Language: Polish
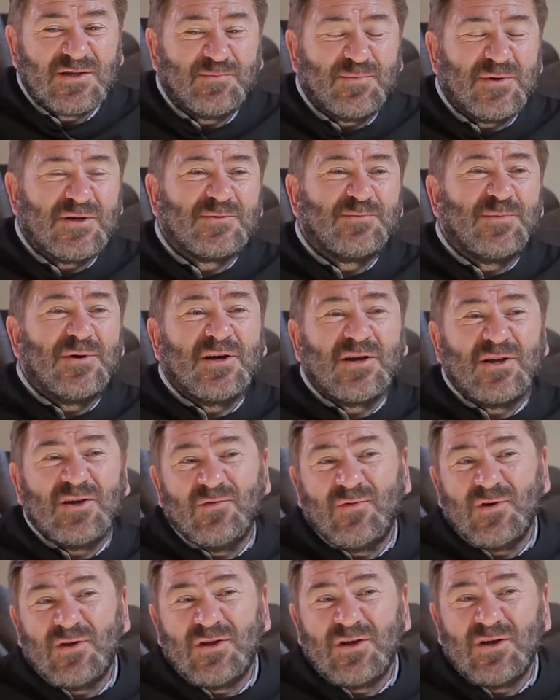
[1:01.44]
z
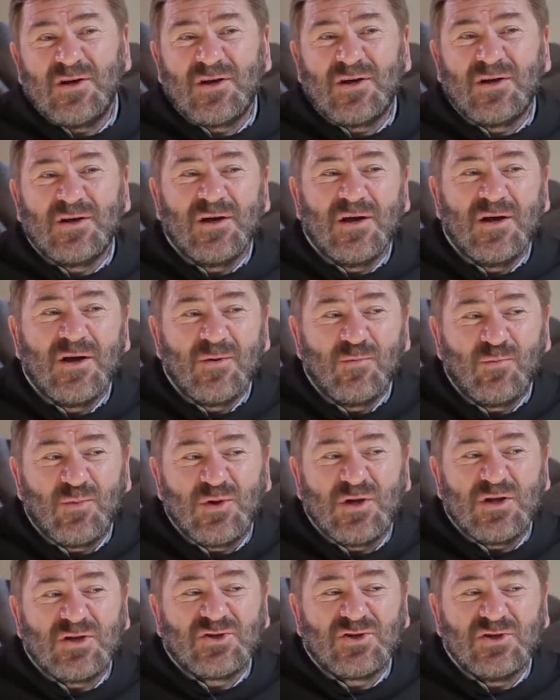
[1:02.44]
perspektywy tych
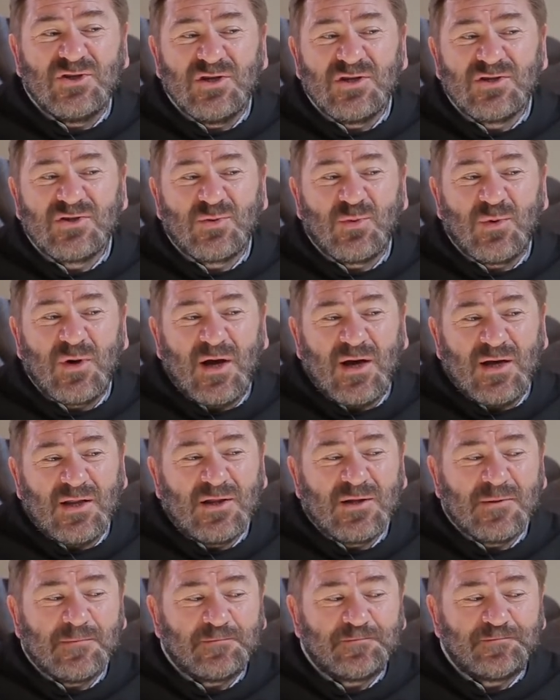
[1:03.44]
ponad 30
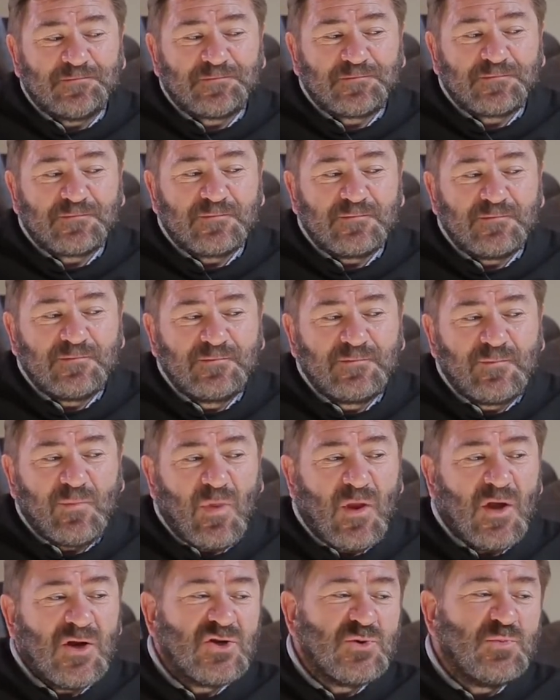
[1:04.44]
lat,
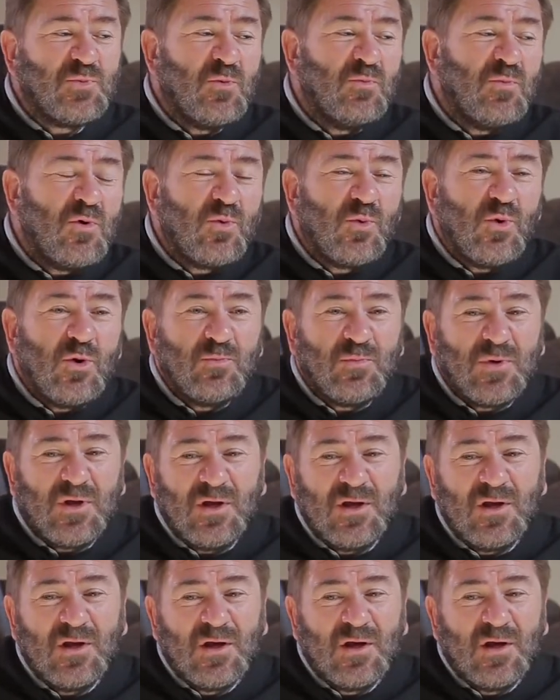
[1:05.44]
że pomogło
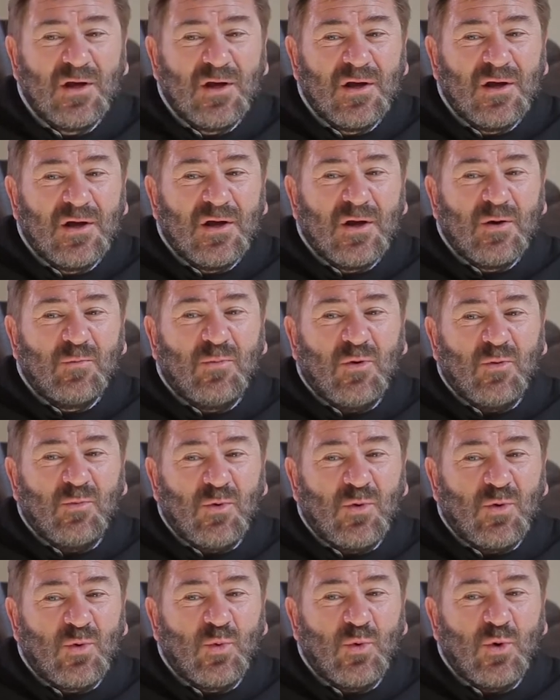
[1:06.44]
mi,
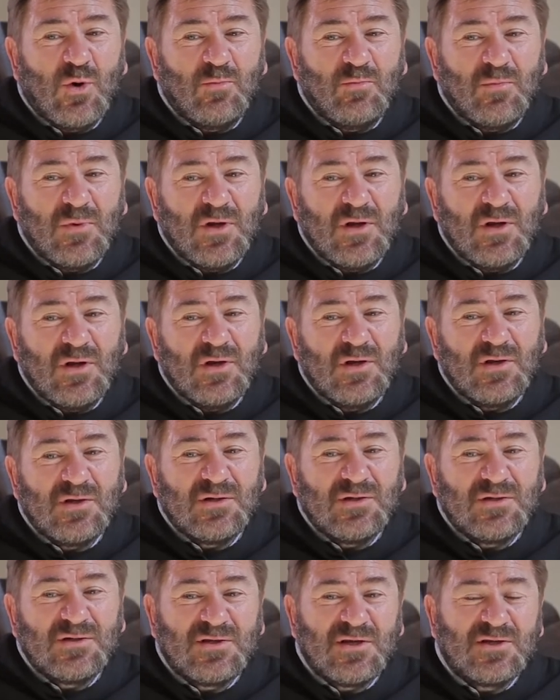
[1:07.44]
pomogło mi
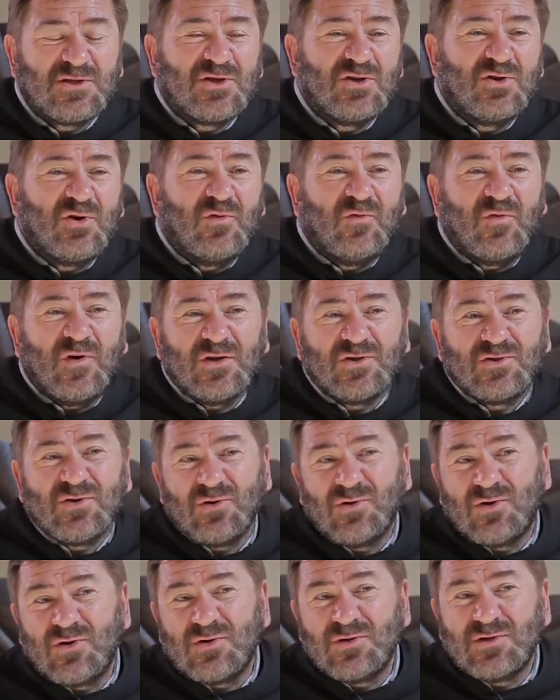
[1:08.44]
zdecydować
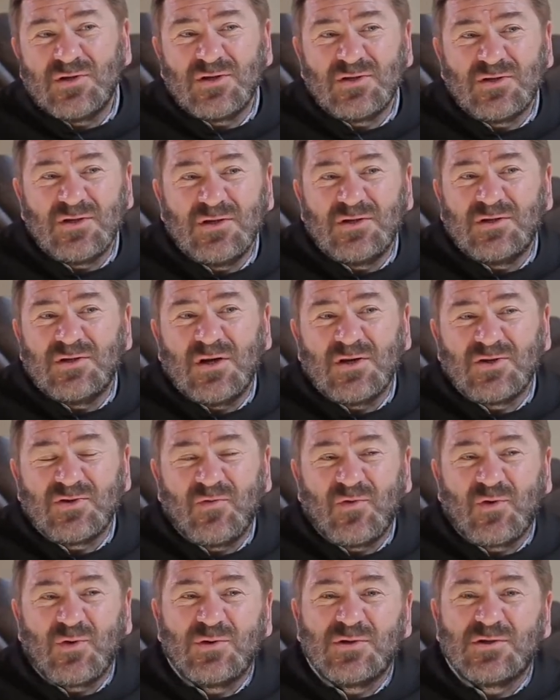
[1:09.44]
o drodze życia, że
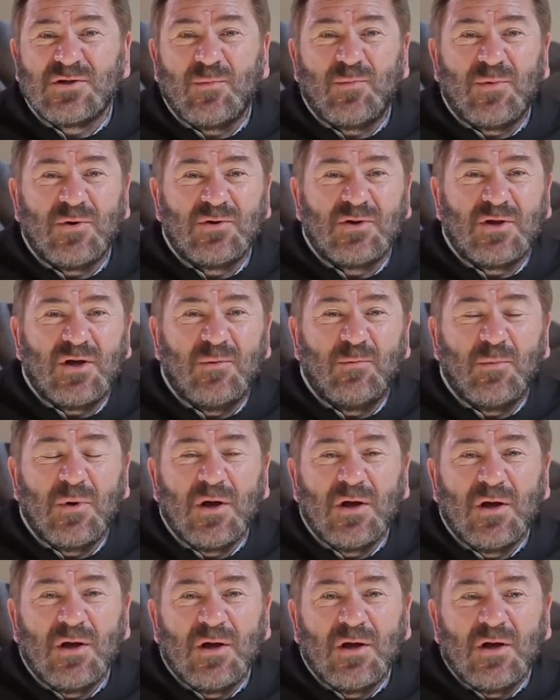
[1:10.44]
wkrótce potem
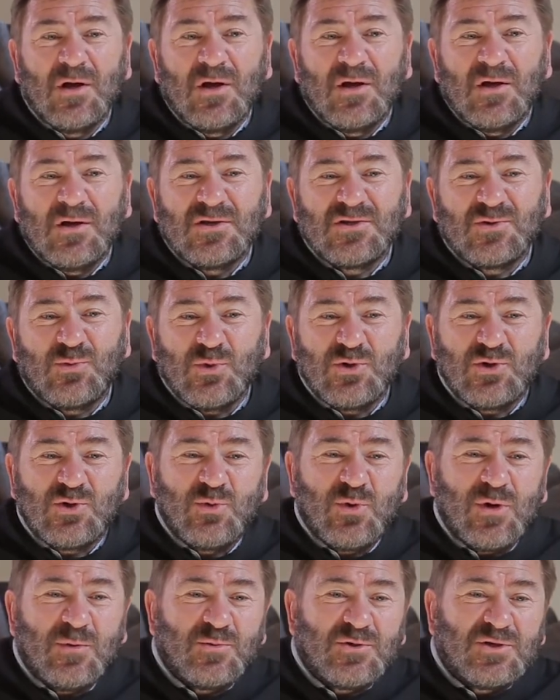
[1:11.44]

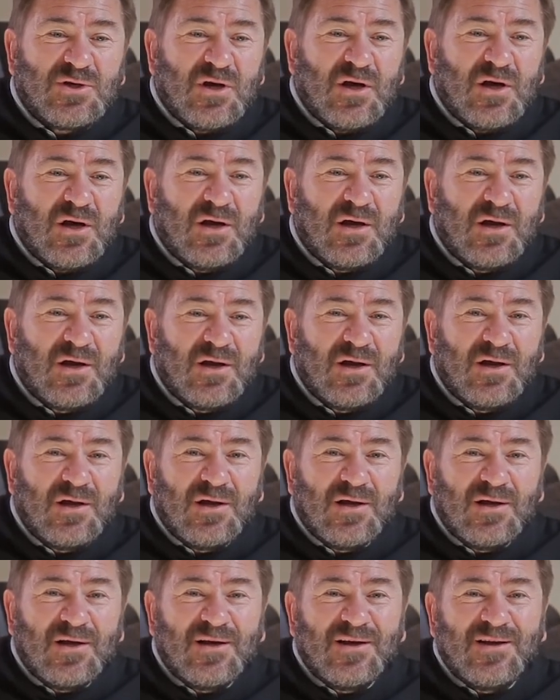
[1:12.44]
zgłosiłem się
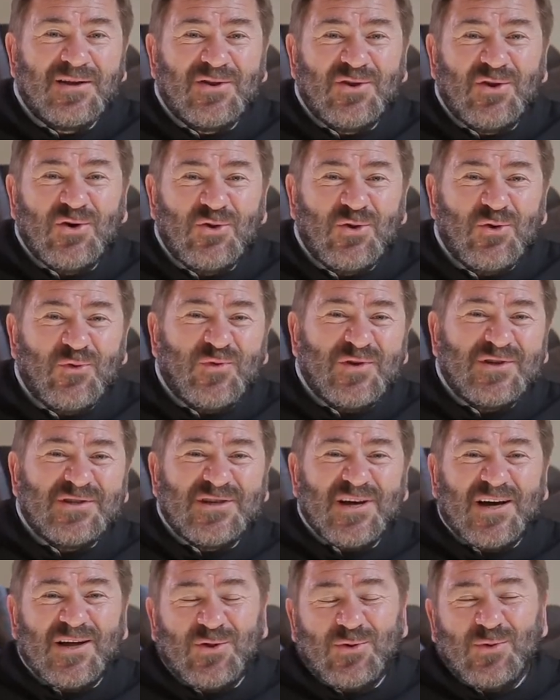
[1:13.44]
do
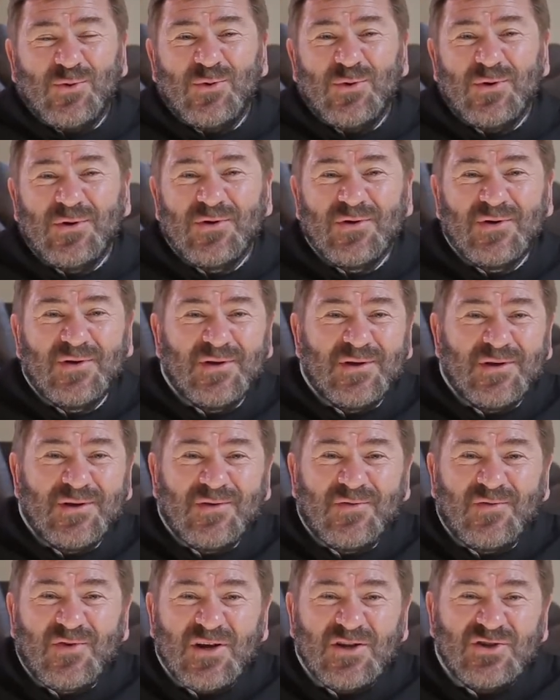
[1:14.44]
nowicjatu
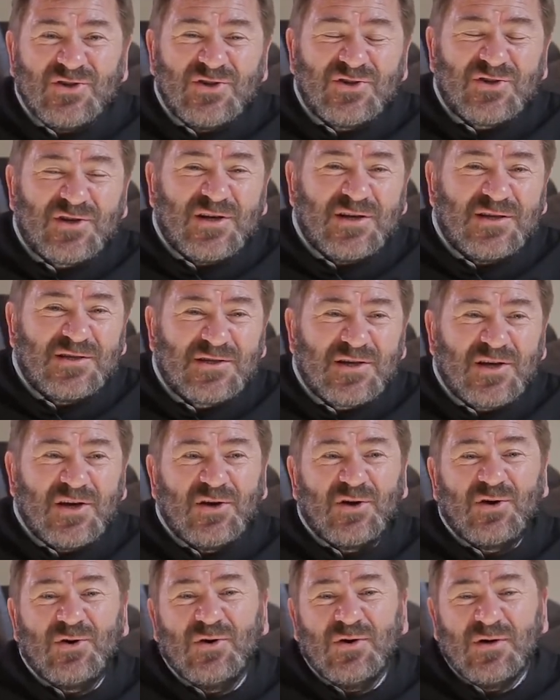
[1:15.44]
y,
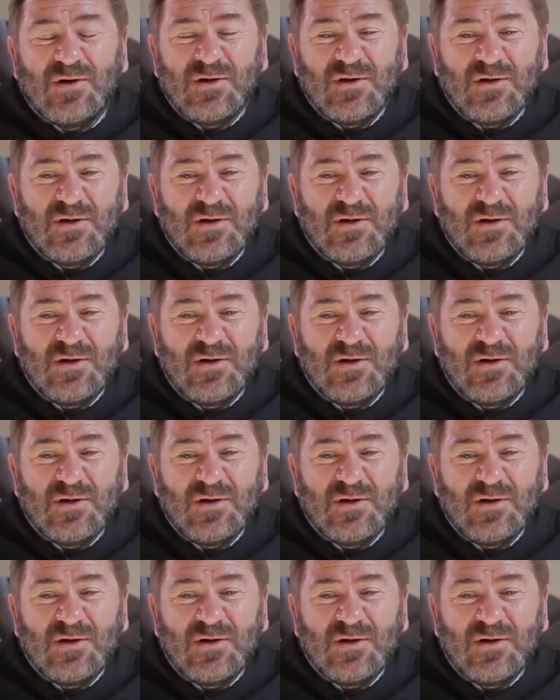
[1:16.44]
franciszkańskiego.